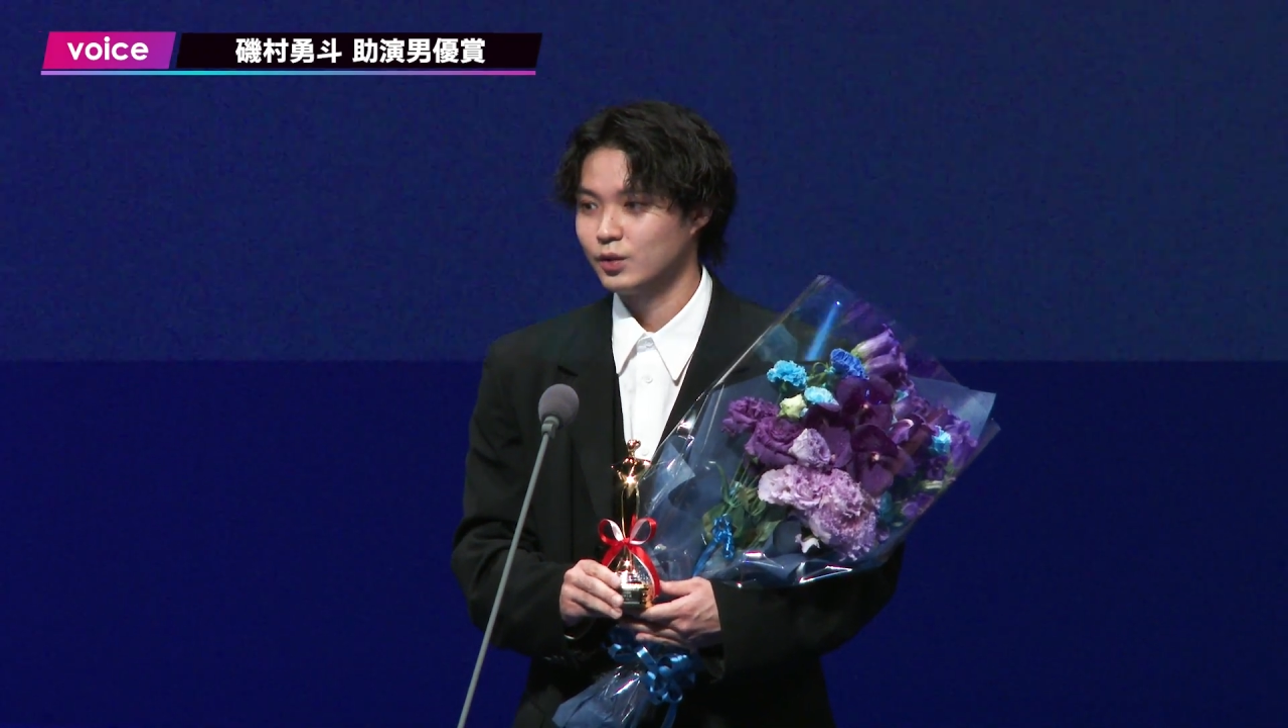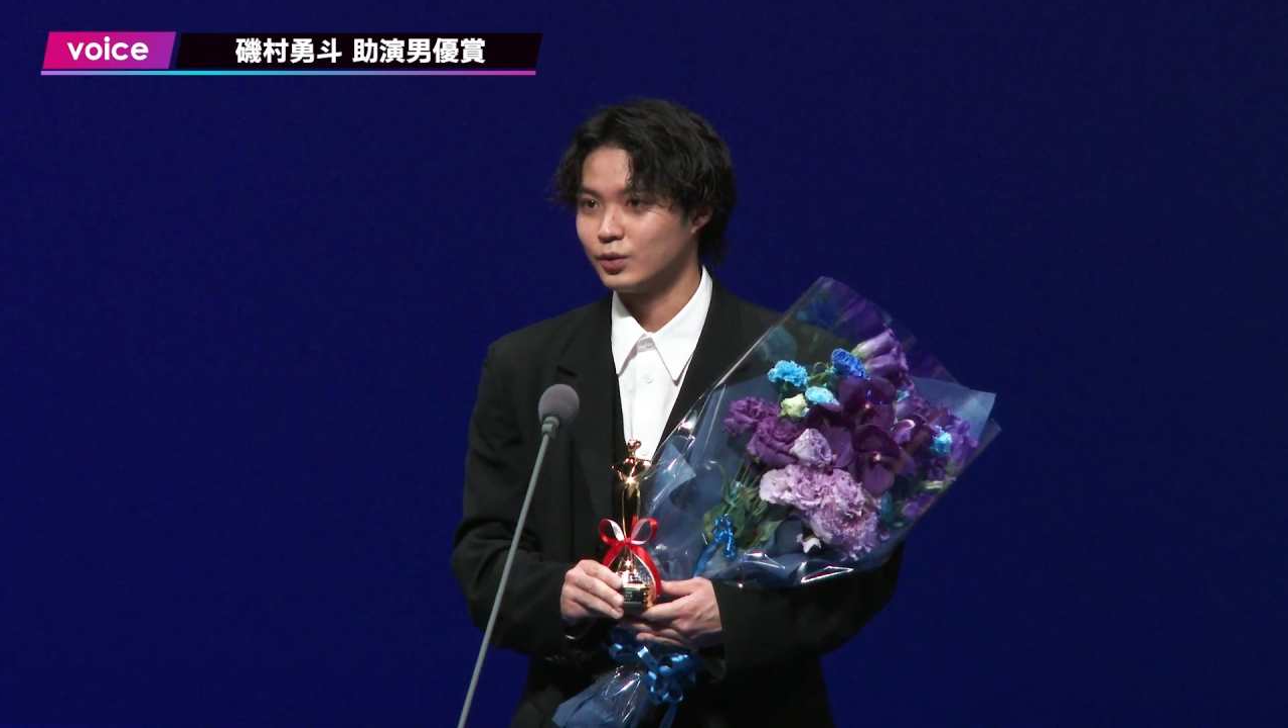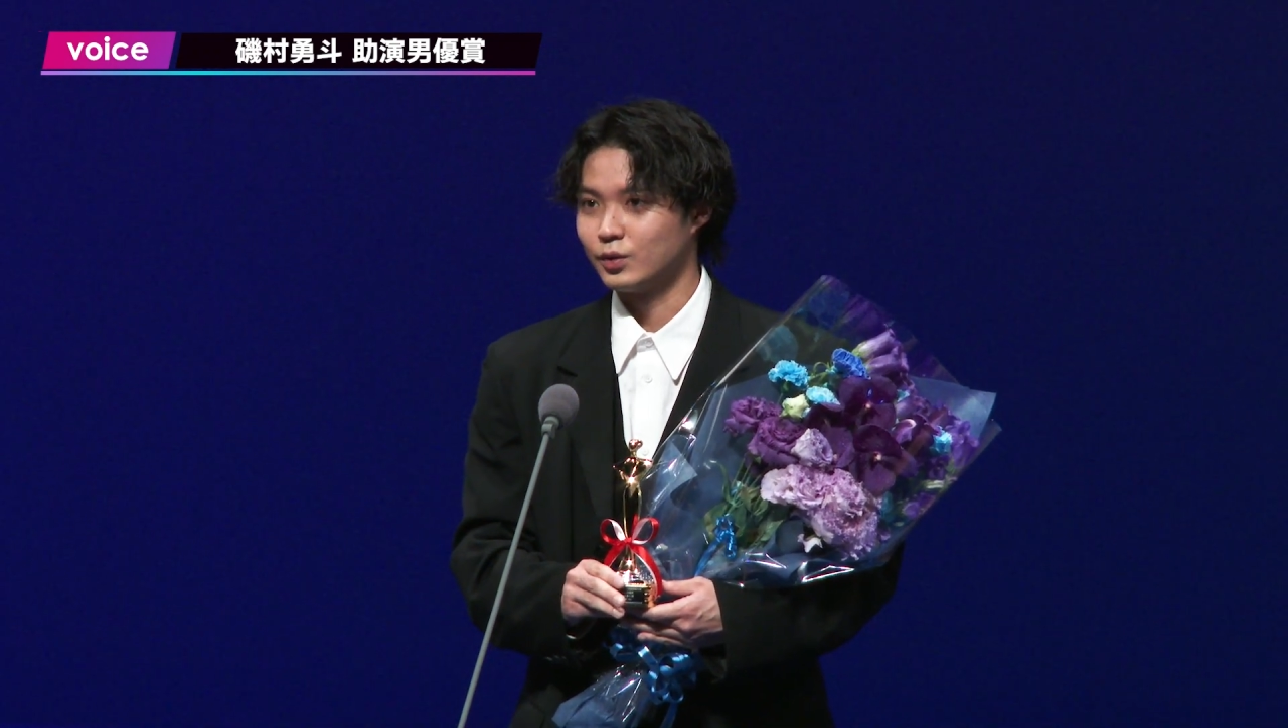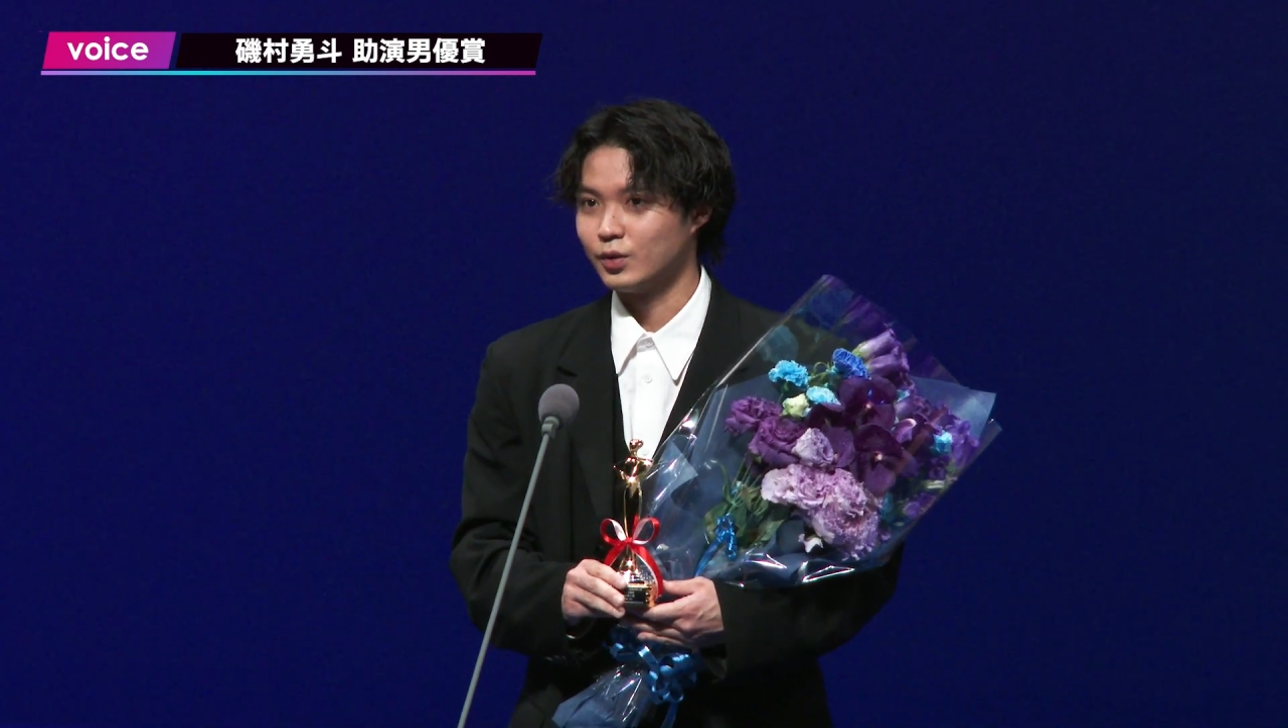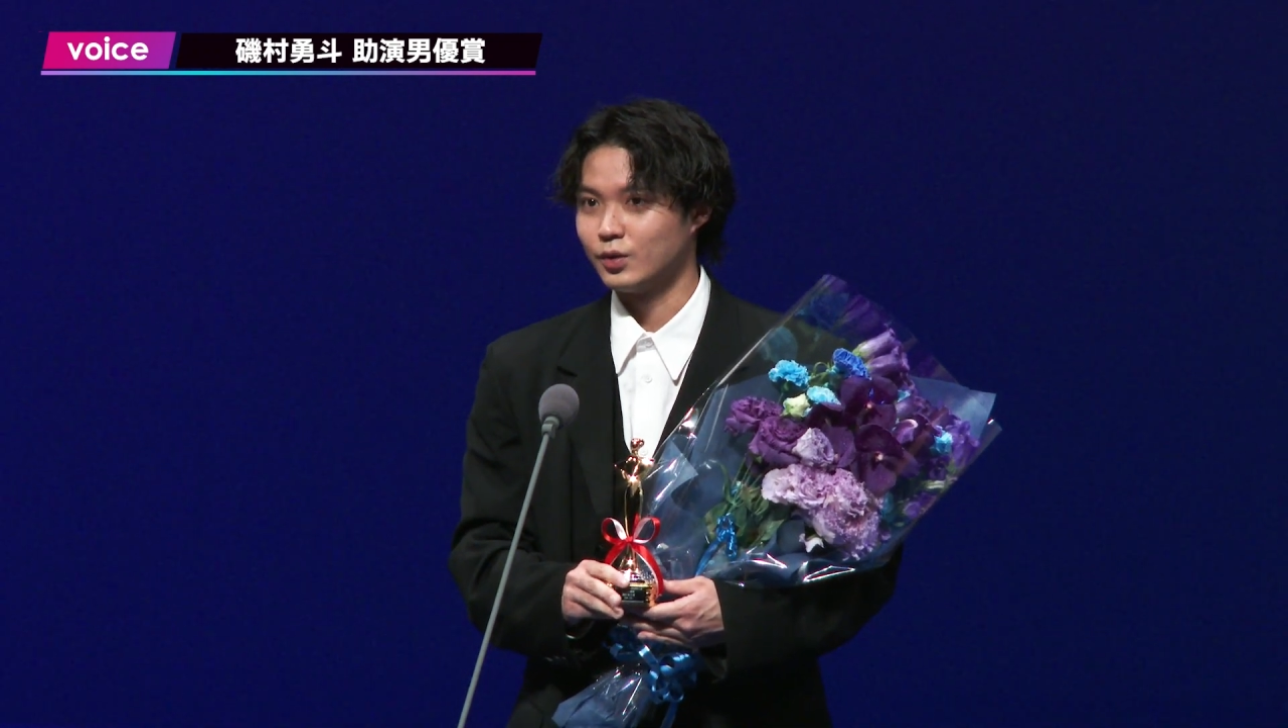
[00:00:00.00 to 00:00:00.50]

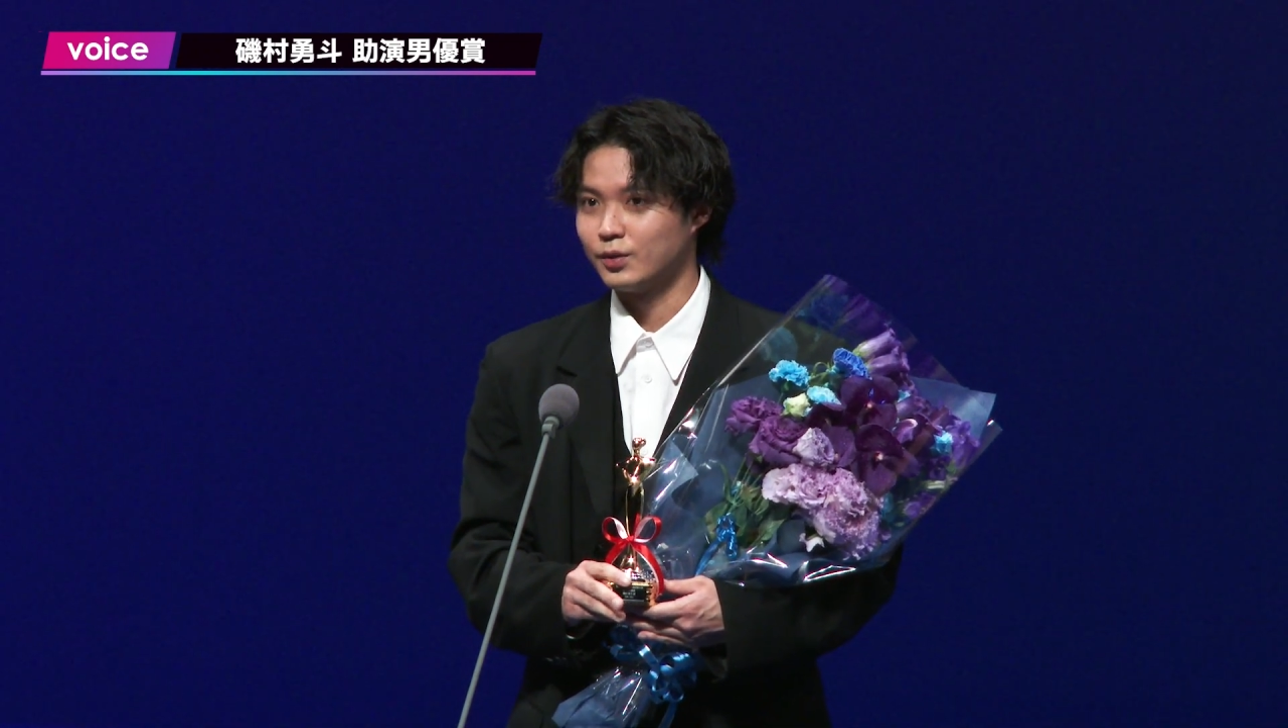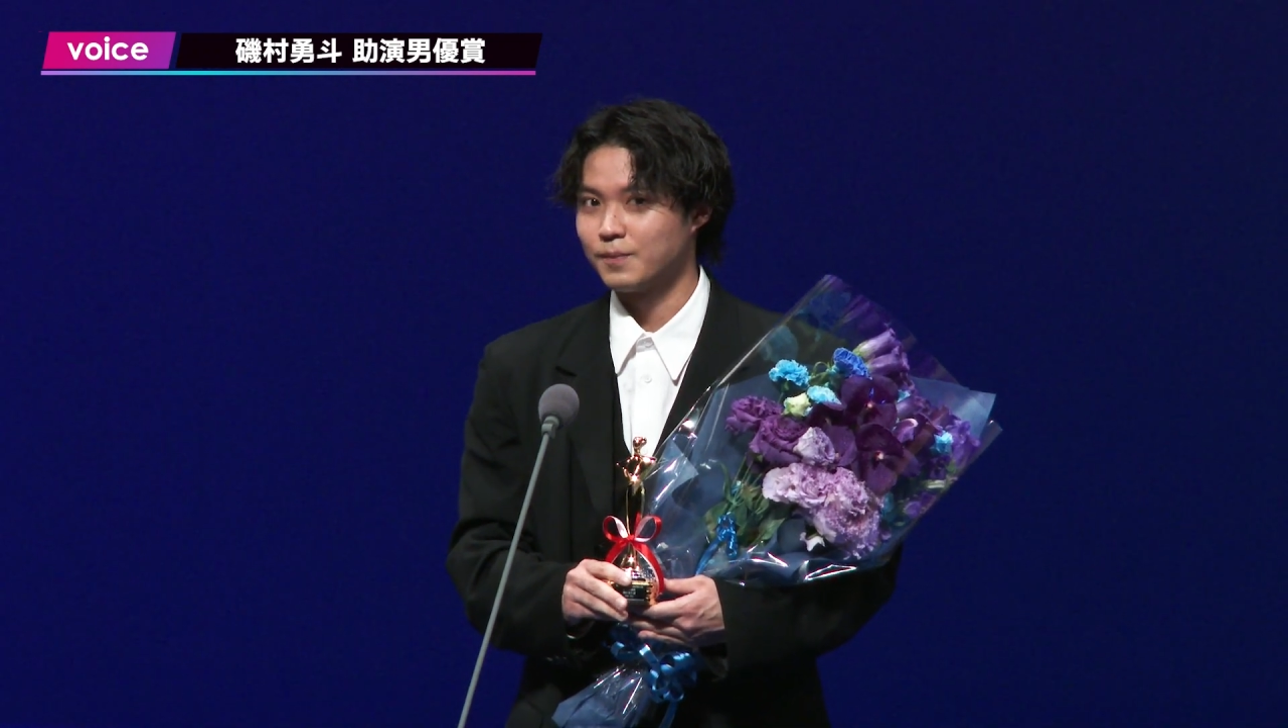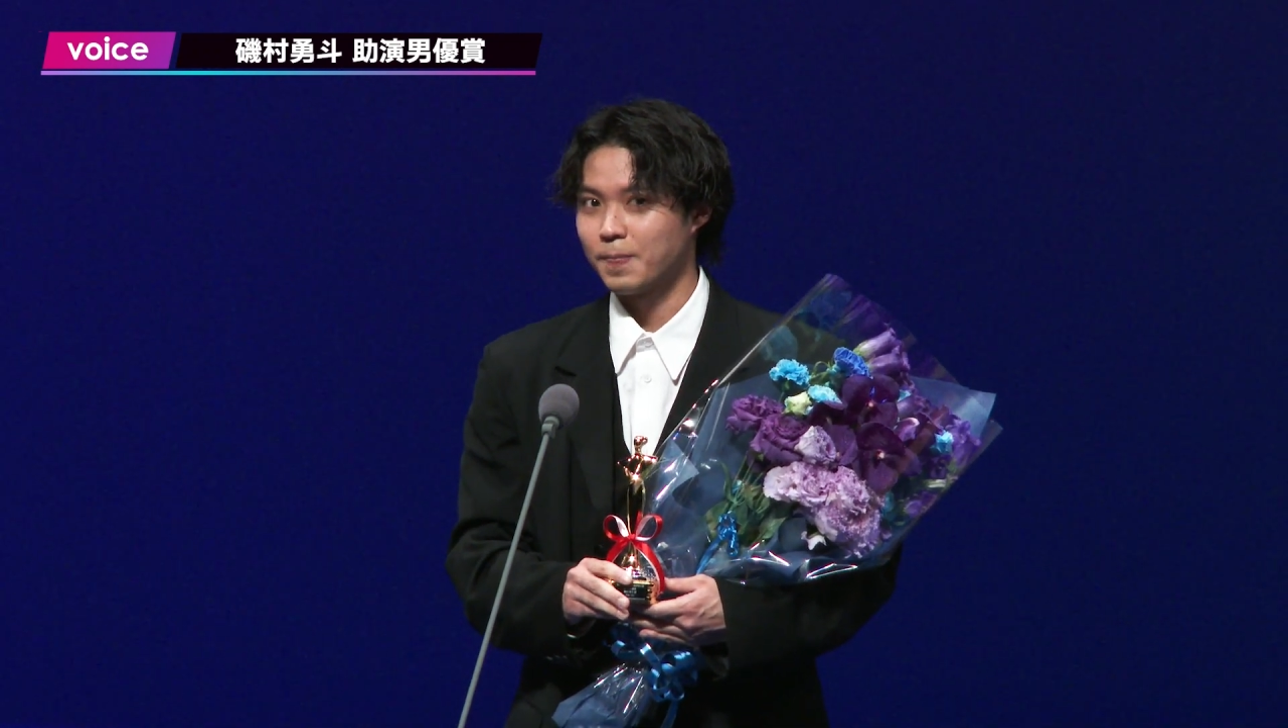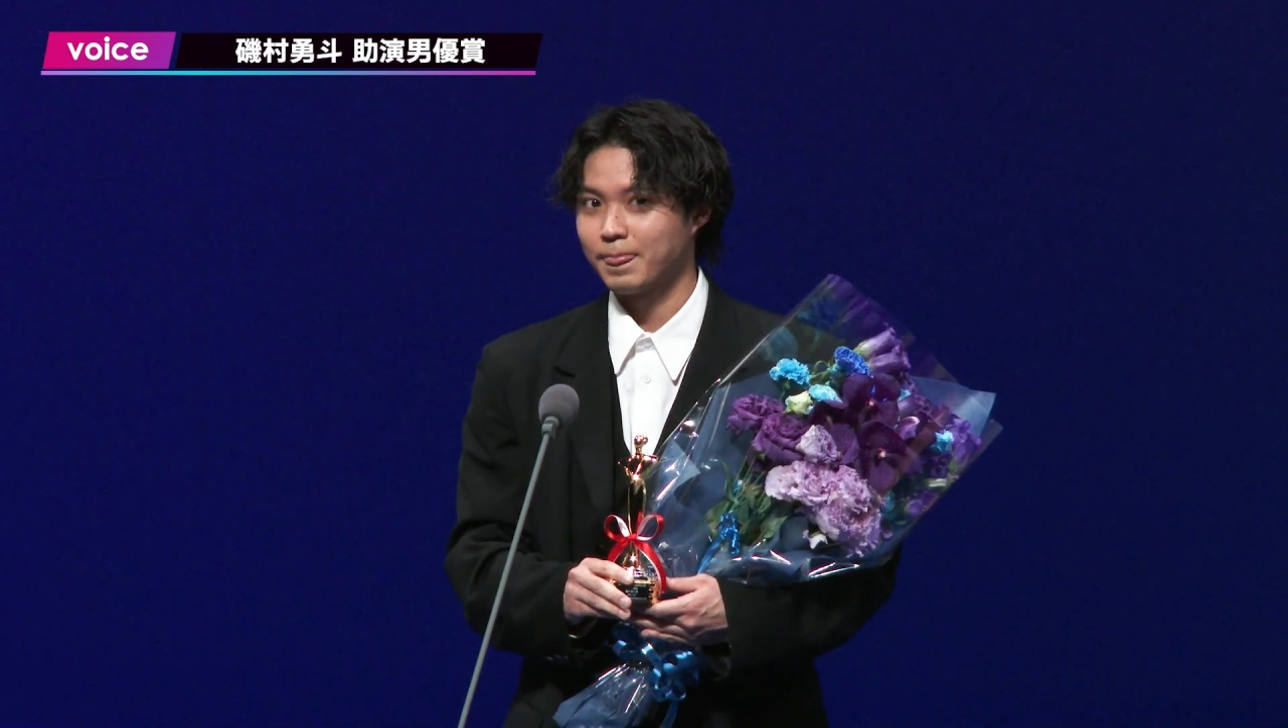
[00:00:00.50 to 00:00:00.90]
この